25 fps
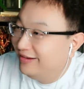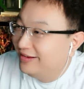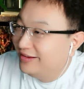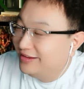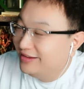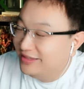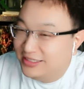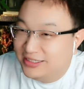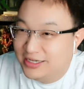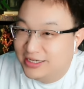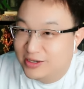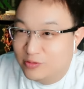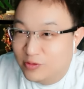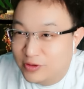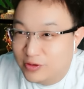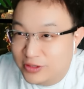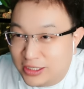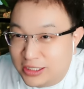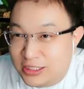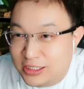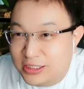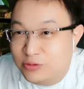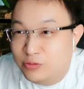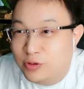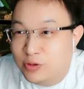你搁国内
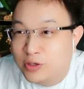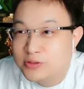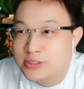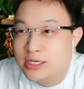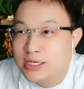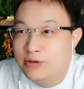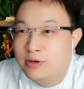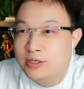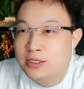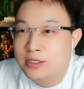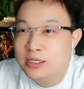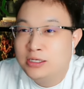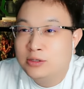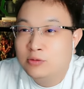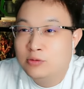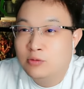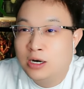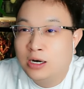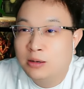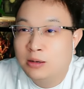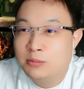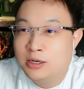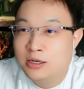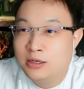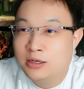一月有三块钱零花
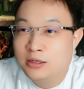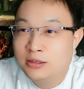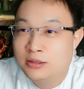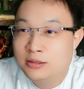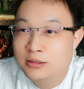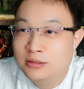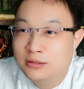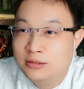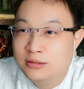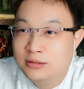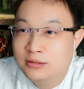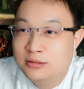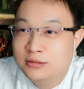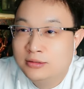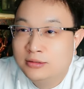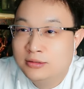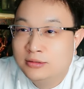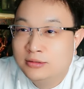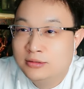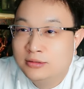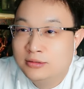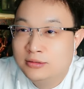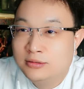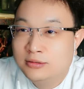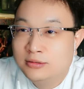吗？
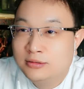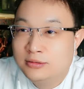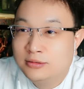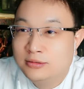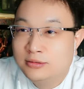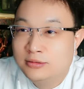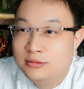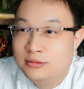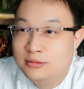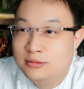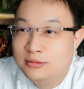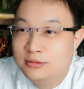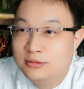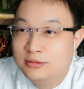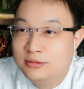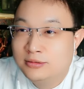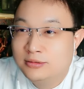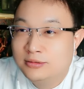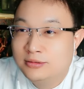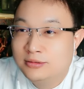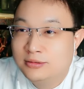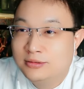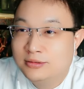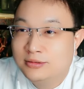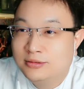
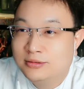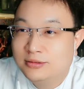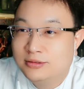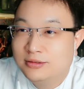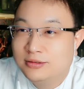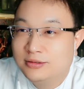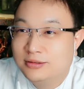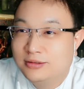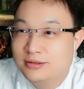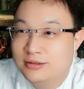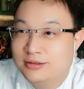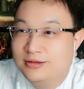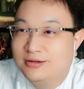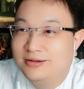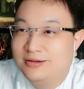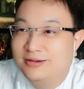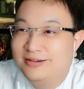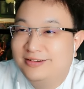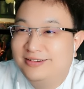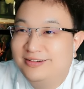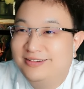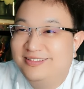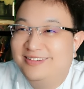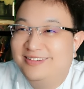嗯，没有，但是我